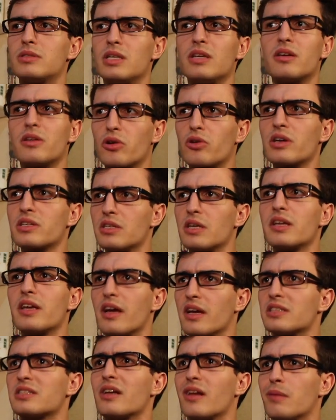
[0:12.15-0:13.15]
Sí, creo que
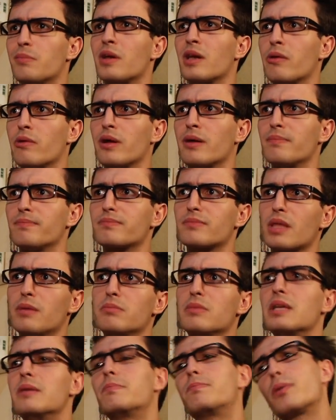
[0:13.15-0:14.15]
sería esa la palabra.
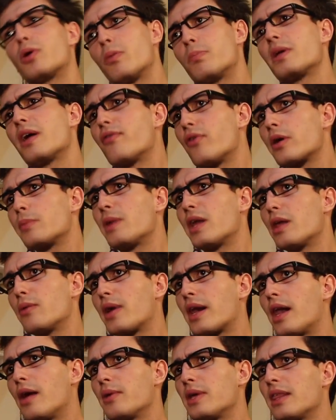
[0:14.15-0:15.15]
Mi propia forma de
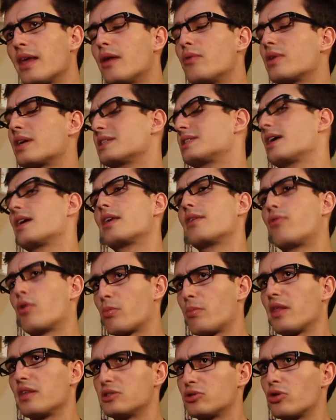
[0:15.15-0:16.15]
ver la vida, aunque sea de forma